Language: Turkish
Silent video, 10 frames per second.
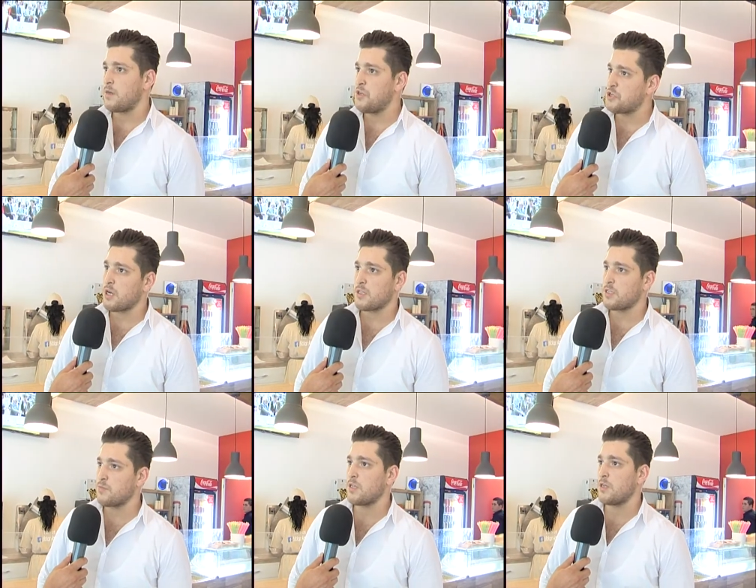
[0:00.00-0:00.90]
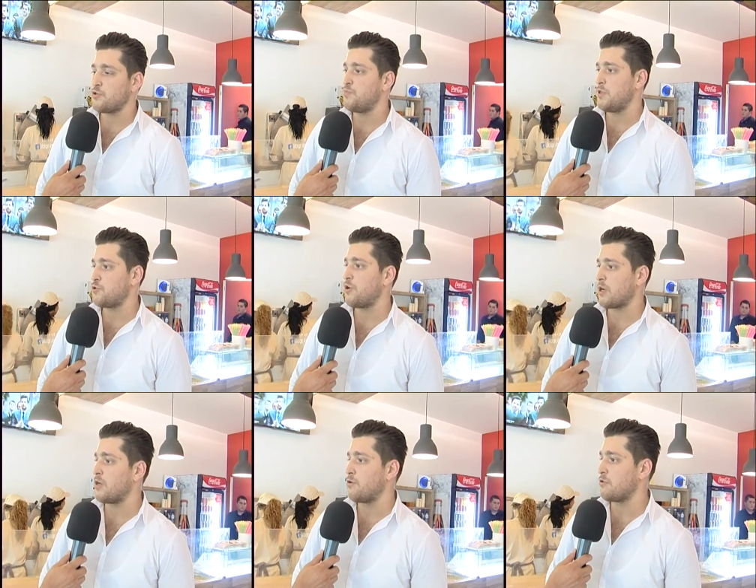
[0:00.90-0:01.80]
E, inşaat işimizde de bir
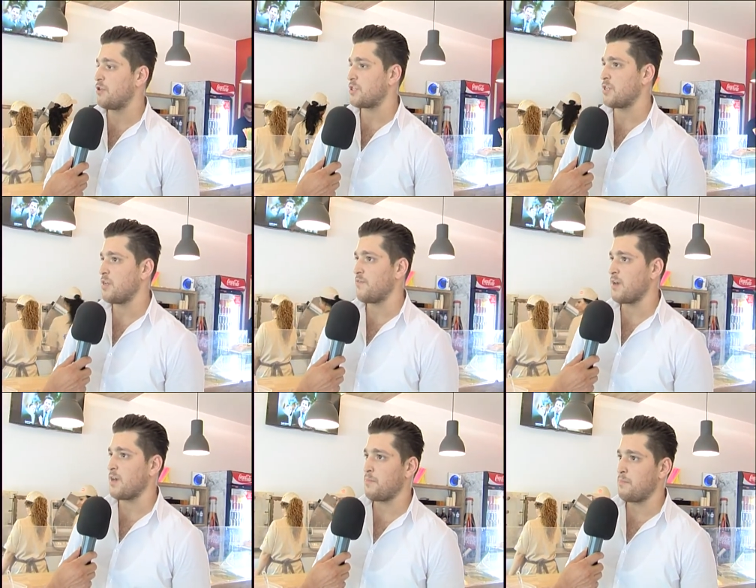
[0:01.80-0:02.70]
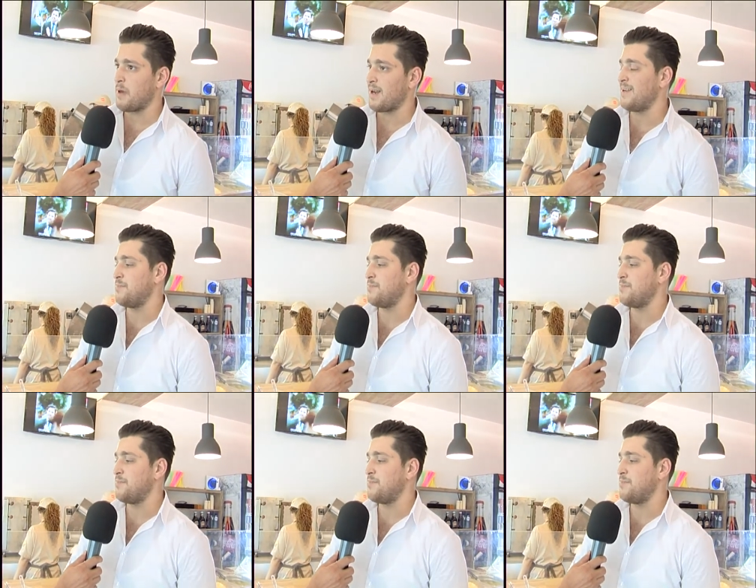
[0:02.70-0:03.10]
sürekliliği olduğu için ve belirli